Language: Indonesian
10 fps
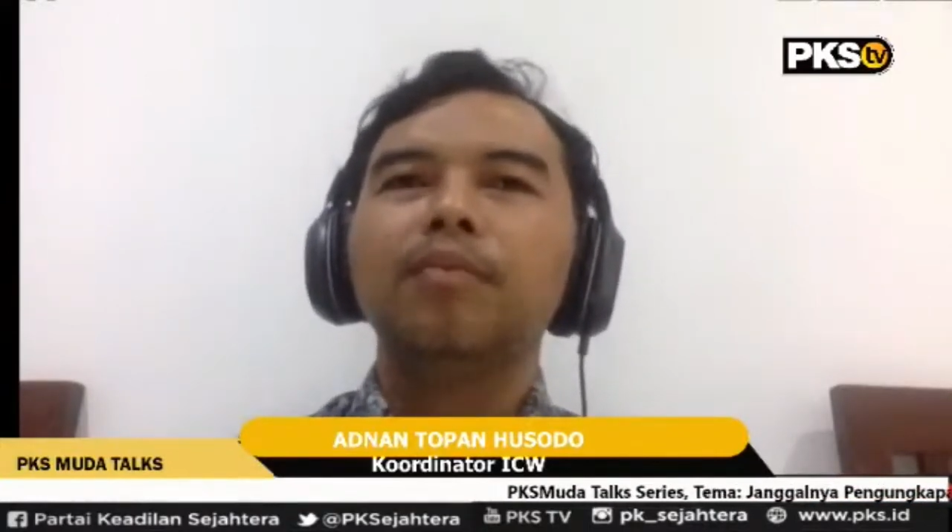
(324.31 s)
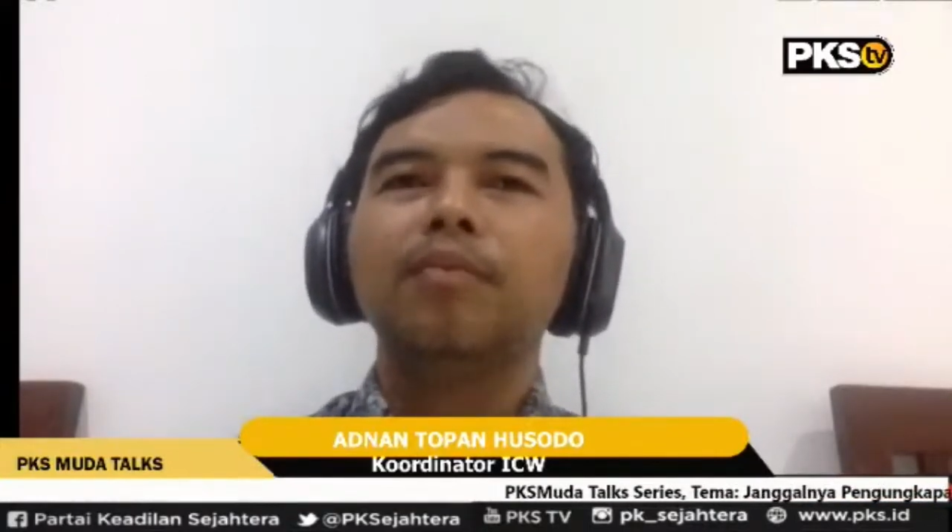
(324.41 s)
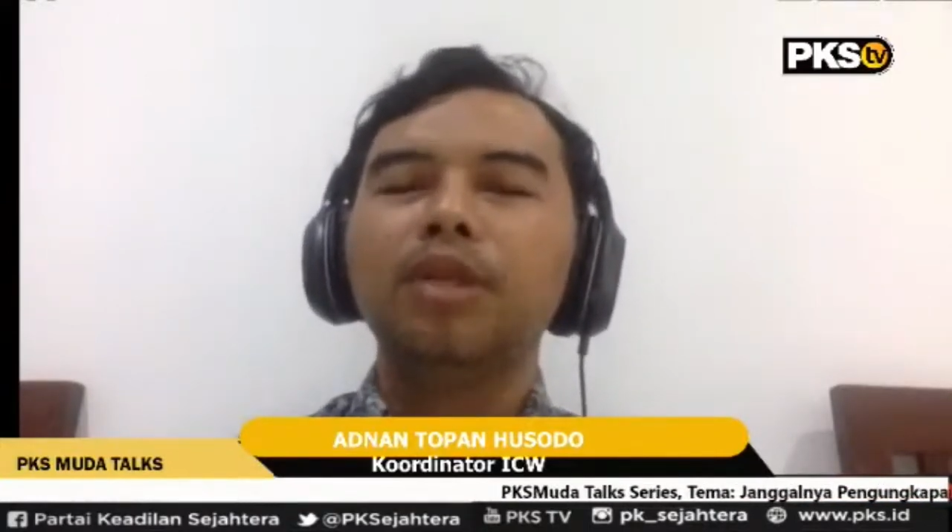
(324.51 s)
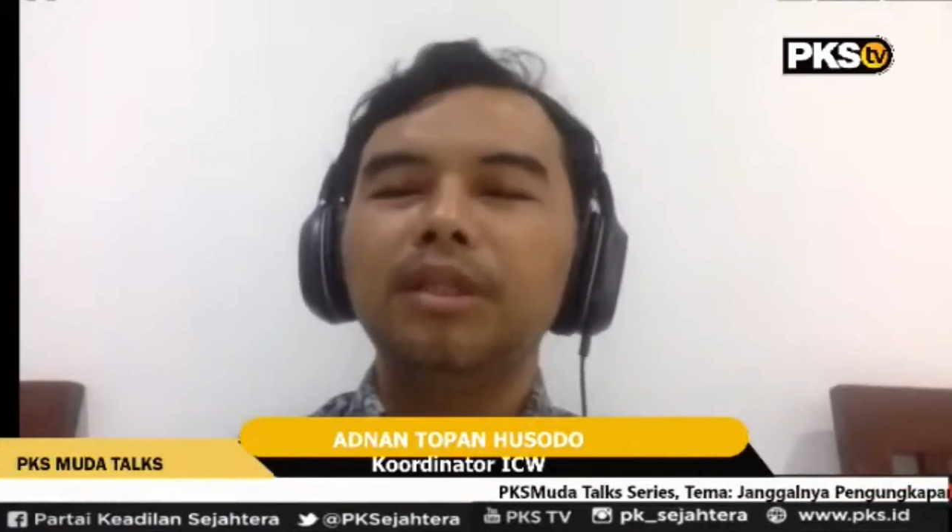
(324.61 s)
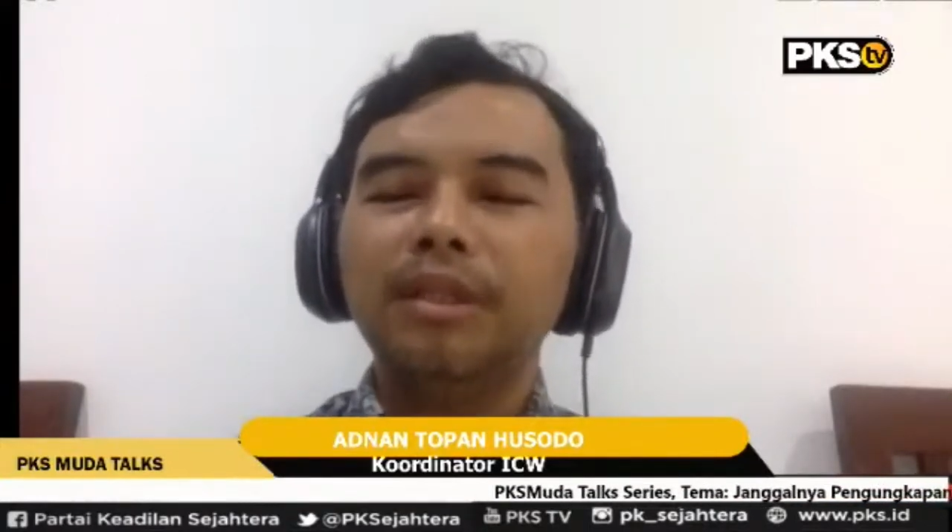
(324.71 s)

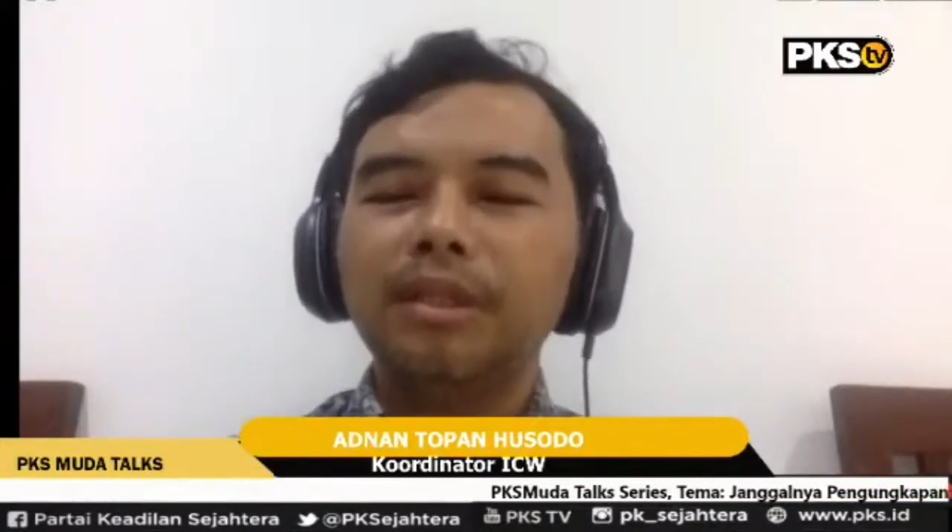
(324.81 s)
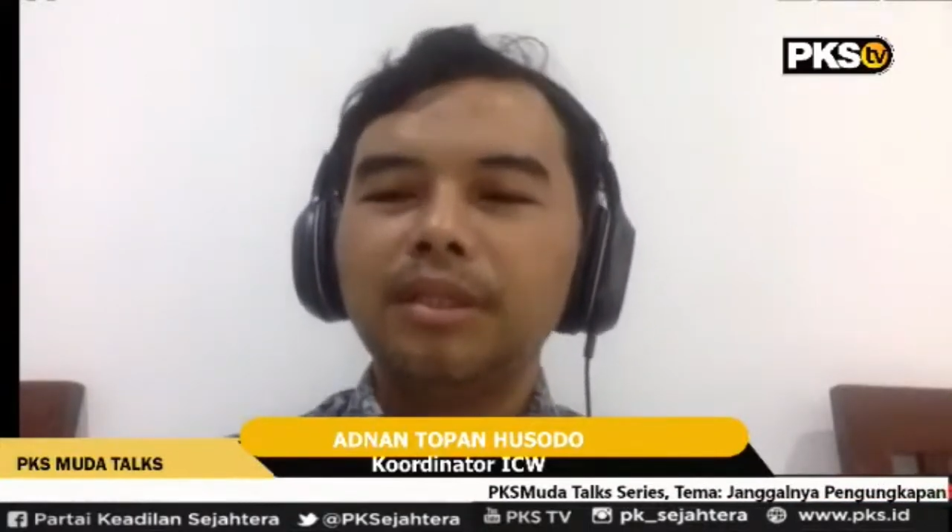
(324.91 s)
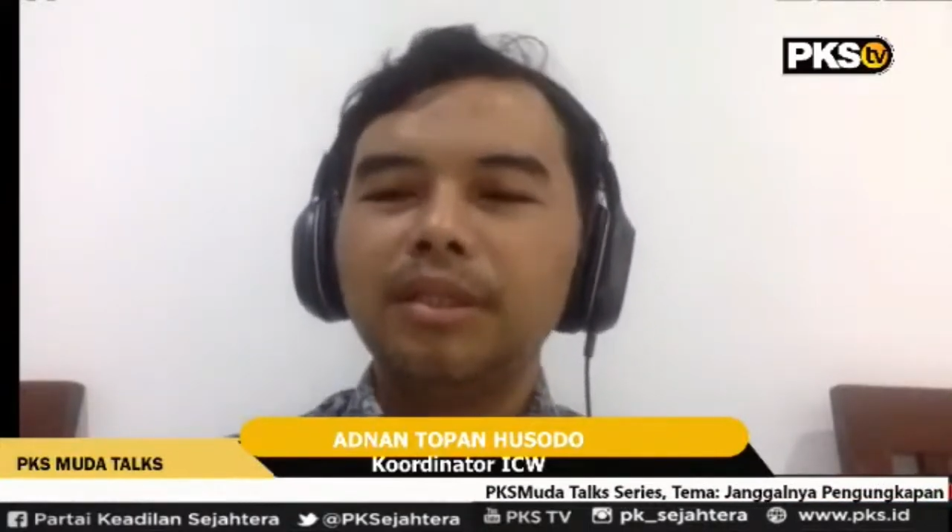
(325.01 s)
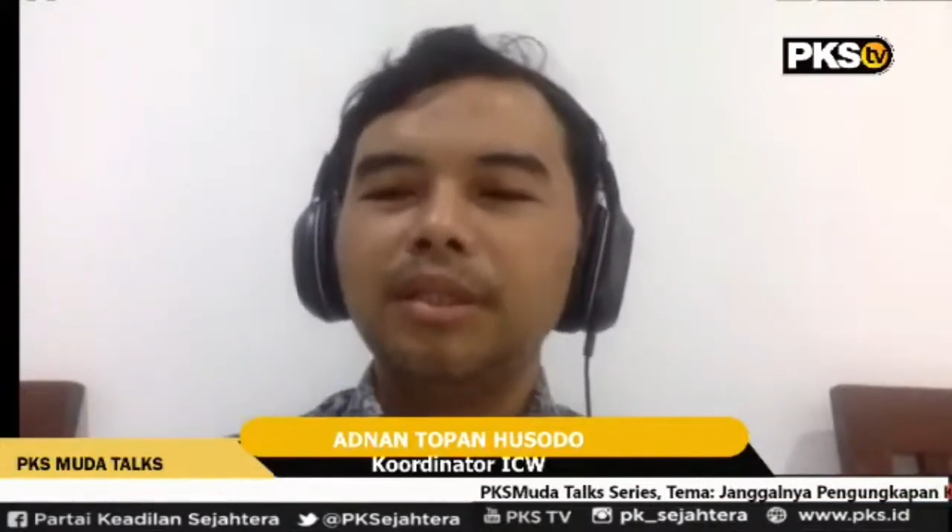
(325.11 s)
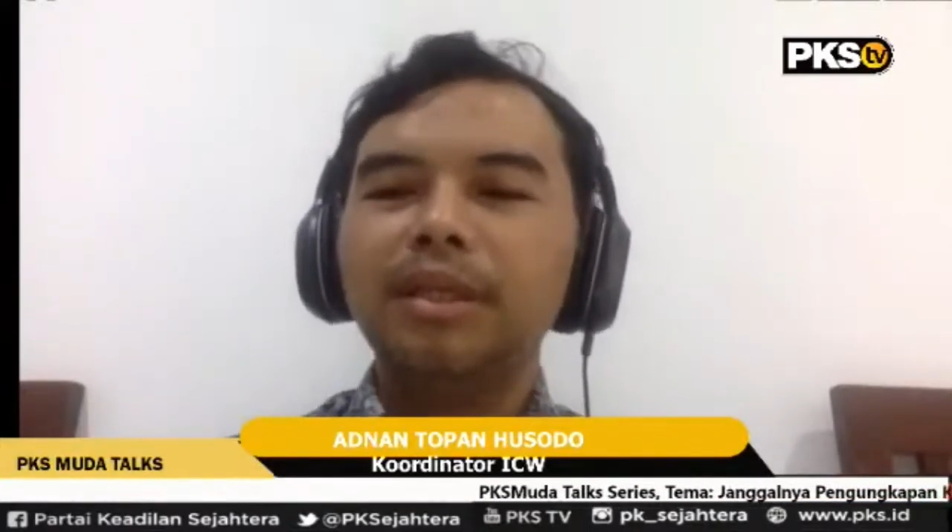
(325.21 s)

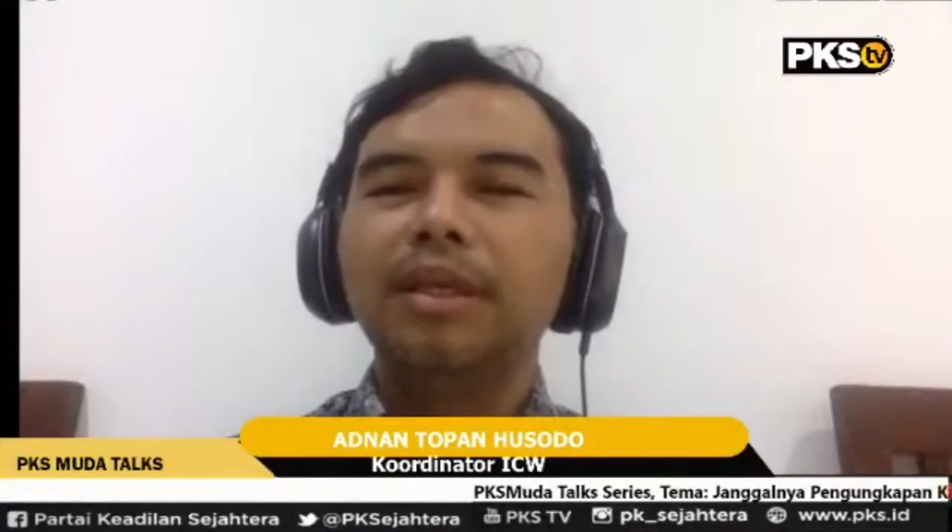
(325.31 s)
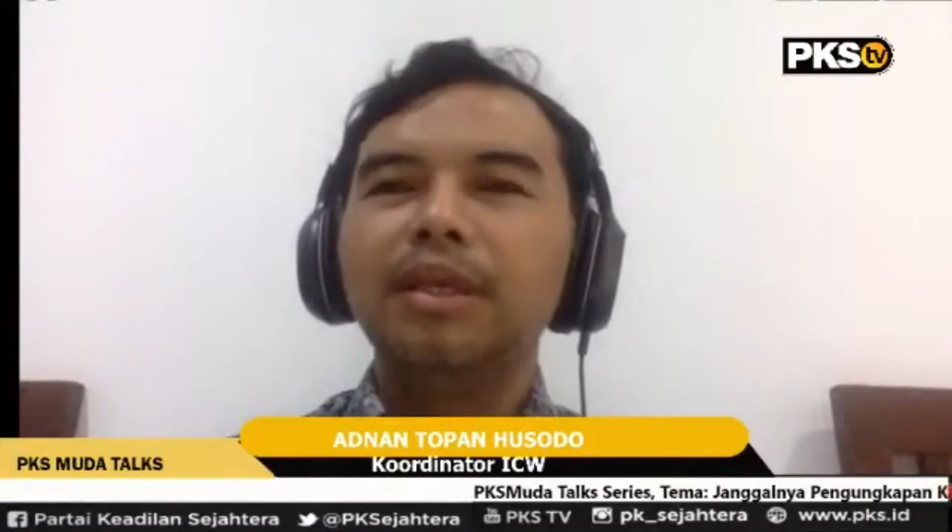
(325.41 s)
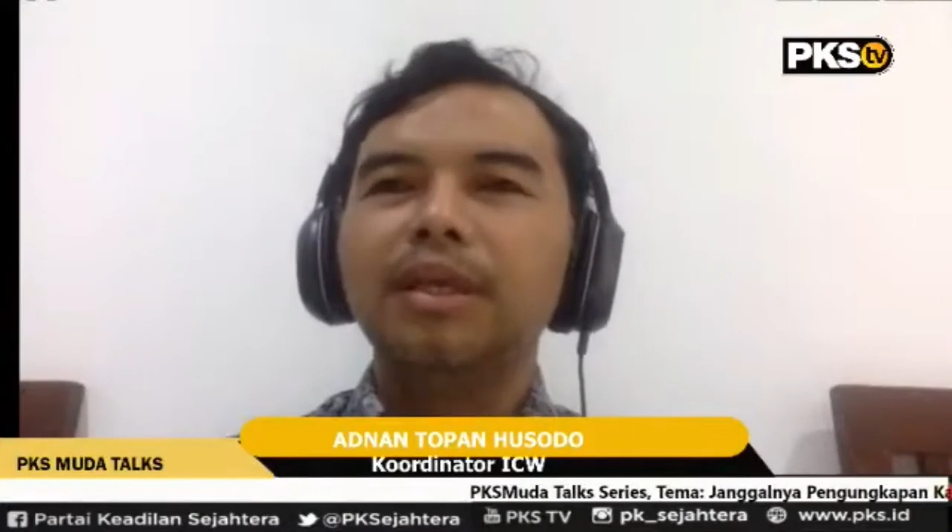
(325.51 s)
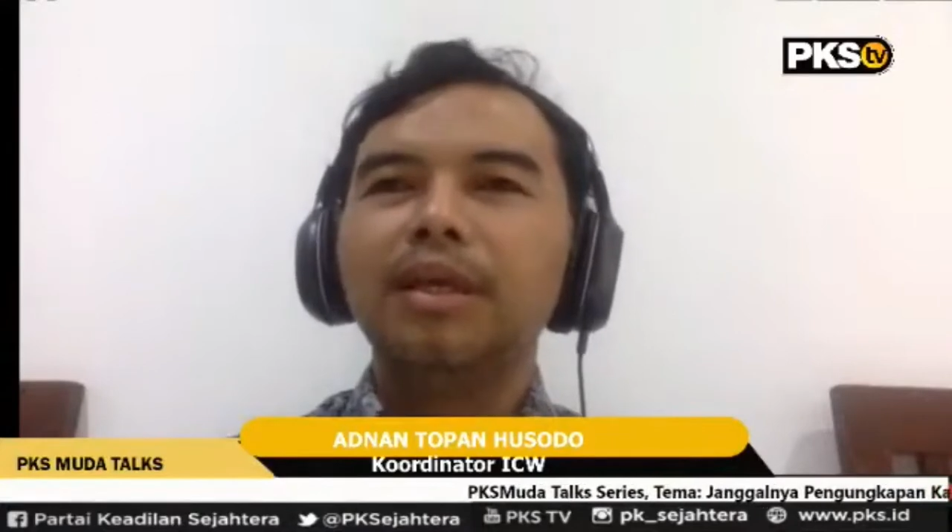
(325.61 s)
politisi,